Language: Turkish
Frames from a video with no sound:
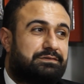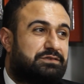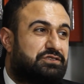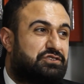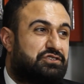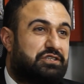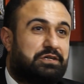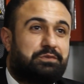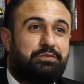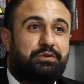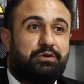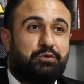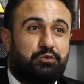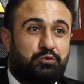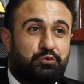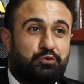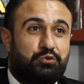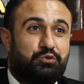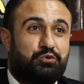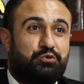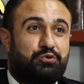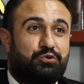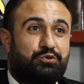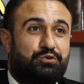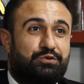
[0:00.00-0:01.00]
cebe
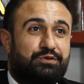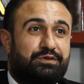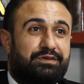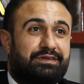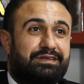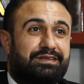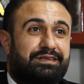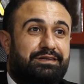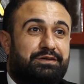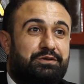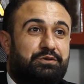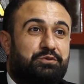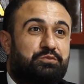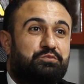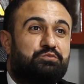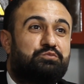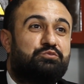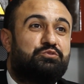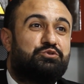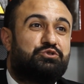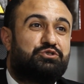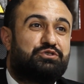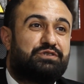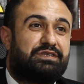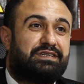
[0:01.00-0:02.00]
uygun
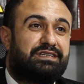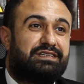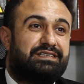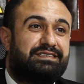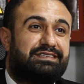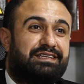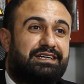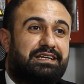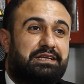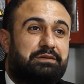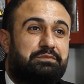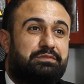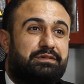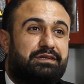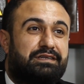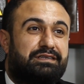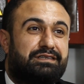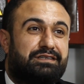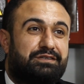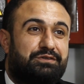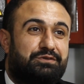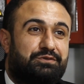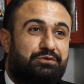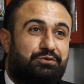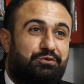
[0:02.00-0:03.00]
müşteri
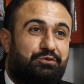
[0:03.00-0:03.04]
taleplerinin